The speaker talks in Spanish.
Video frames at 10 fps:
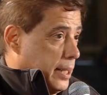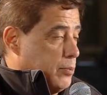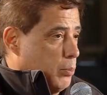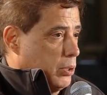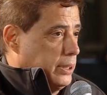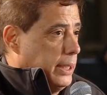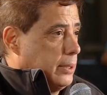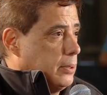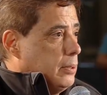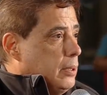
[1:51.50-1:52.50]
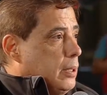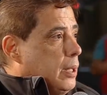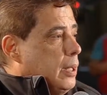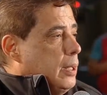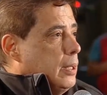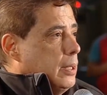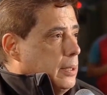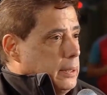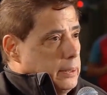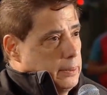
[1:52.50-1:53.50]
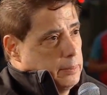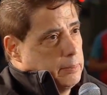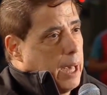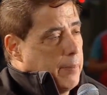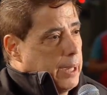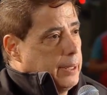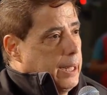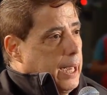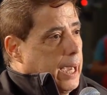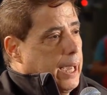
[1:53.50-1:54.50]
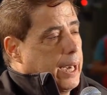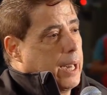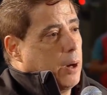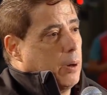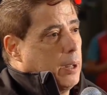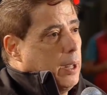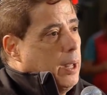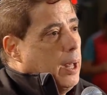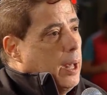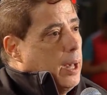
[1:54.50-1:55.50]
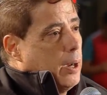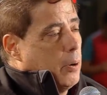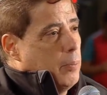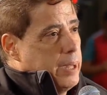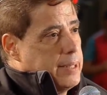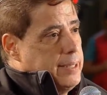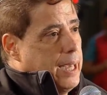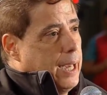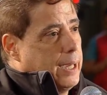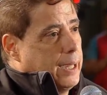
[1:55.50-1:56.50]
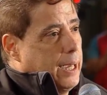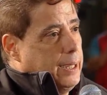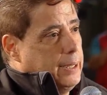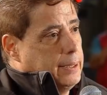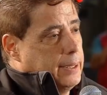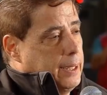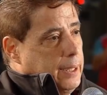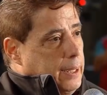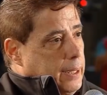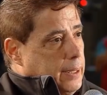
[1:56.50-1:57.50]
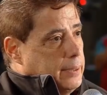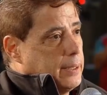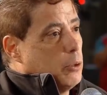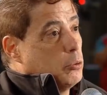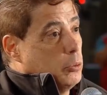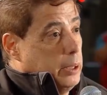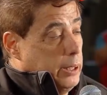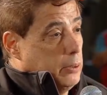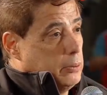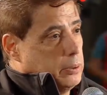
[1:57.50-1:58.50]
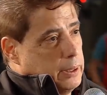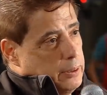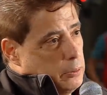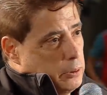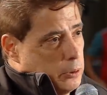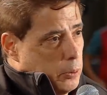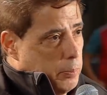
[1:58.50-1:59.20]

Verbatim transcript: 3%, eh, hablan de la guerra comercial que hay entre Estados Unidos, que es nuestro